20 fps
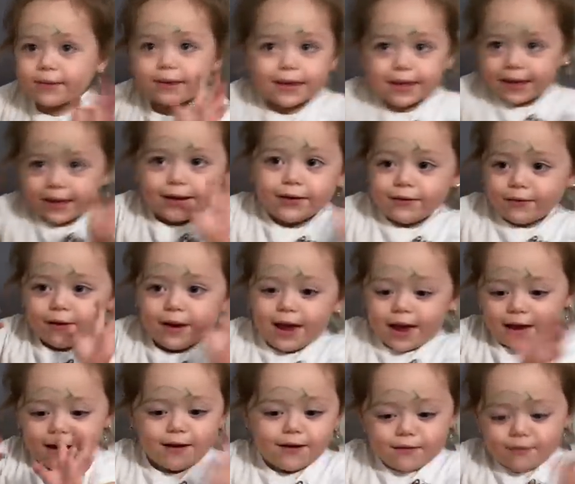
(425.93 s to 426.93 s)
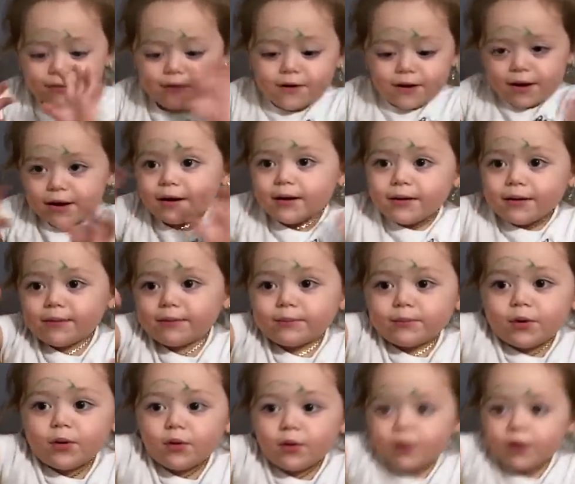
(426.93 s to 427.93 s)
chịu đâu này không
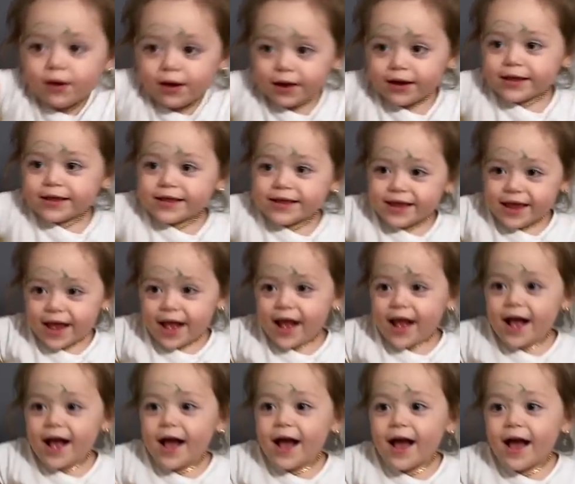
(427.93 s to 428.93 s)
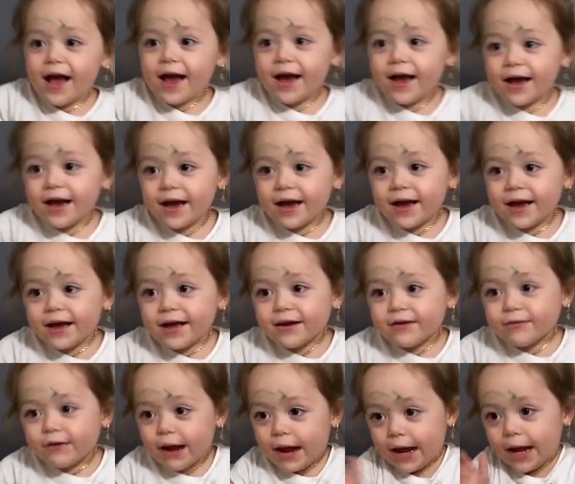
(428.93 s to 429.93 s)
dạ
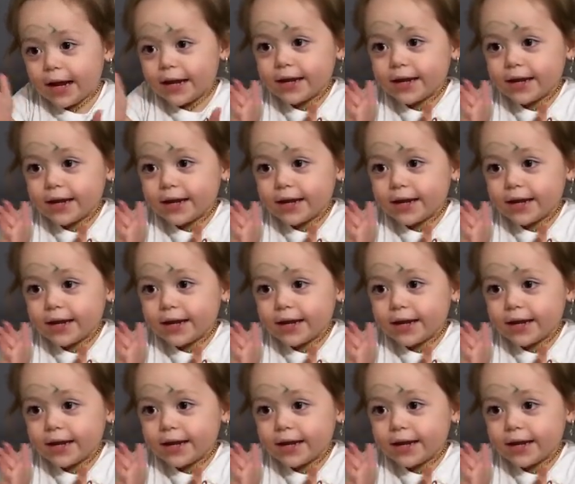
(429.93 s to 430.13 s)
gãy